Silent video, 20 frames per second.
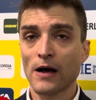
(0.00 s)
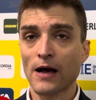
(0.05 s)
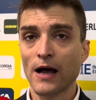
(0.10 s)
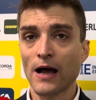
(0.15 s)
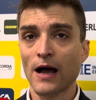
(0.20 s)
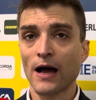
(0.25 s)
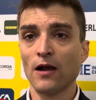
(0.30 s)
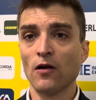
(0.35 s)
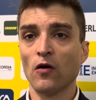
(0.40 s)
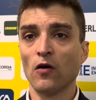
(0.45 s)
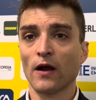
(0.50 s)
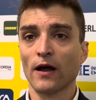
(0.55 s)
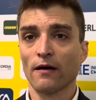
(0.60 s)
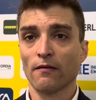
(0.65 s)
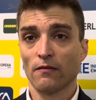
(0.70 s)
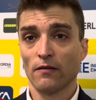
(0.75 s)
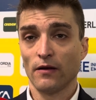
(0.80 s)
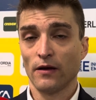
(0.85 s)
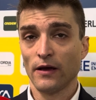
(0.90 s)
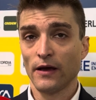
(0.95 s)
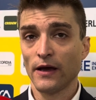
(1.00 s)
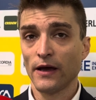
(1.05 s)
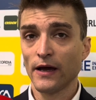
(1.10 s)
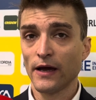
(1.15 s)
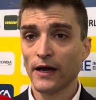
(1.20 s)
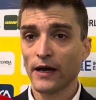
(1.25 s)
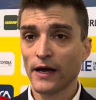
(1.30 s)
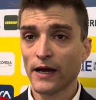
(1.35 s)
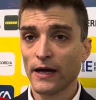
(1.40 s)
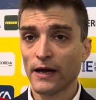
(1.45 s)
allora,
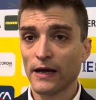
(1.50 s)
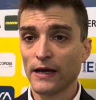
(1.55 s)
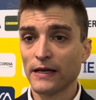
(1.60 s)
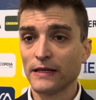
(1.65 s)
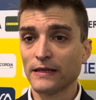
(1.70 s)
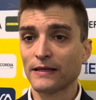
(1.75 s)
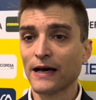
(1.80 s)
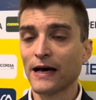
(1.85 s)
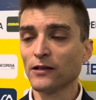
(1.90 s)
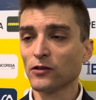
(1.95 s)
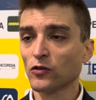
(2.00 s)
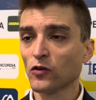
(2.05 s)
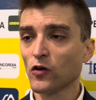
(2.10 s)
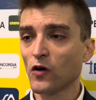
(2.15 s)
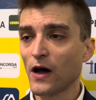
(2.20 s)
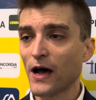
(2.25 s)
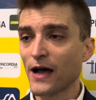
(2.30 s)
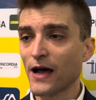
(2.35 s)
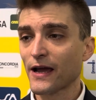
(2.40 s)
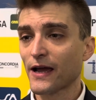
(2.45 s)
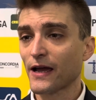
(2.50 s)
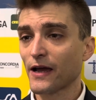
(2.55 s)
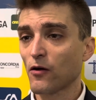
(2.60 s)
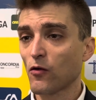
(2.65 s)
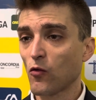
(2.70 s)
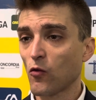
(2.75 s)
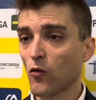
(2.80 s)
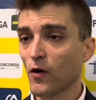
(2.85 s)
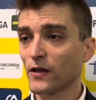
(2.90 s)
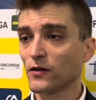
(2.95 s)
eh, intanto
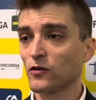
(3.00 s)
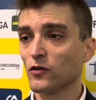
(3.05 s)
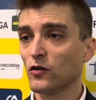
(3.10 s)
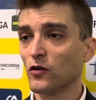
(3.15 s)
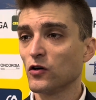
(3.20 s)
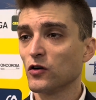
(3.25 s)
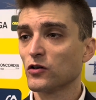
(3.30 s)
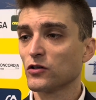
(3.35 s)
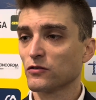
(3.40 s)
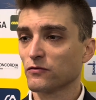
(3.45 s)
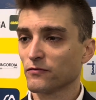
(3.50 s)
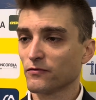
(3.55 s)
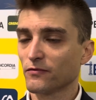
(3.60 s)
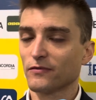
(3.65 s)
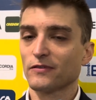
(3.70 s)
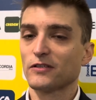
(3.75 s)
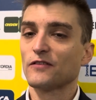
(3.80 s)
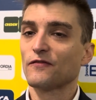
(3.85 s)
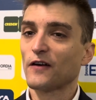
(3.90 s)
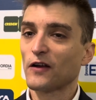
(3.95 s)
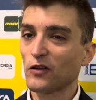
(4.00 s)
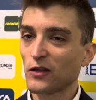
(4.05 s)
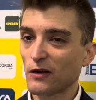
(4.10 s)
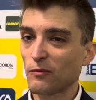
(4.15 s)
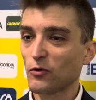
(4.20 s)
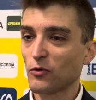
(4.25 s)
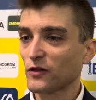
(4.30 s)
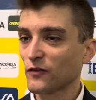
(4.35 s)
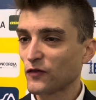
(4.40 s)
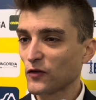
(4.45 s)
anche quando si fanno delle
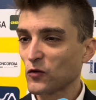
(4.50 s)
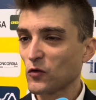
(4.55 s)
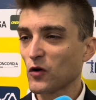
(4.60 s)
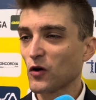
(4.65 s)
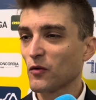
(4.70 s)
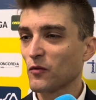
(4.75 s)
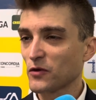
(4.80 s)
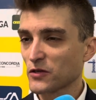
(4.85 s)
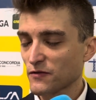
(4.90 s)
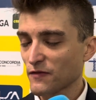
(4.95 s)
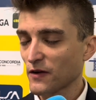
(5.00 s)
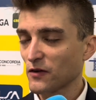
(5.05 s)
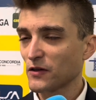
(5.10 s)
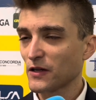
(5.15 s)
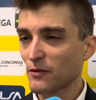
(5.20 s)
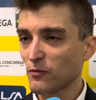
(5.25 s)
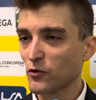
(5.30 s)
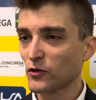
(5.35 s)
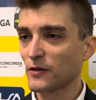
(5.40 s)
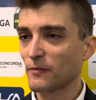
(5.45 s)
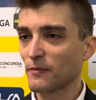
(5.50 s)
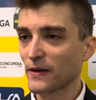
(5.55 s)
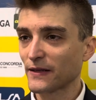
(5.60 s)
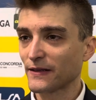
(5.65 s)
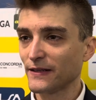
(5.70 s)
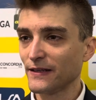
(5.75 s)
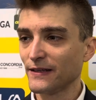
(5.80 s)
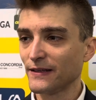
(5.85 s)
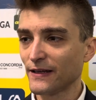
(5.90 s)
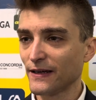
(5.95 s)
brutte figure o comunque si fanno delle brutte
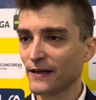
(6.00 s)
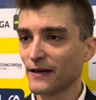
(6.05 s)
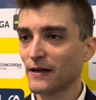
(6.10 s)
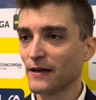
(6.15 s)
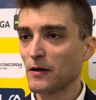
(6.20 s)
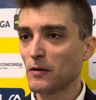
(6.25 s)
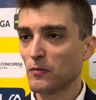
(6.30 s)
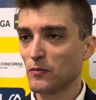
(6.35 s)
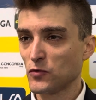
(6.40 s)
partite,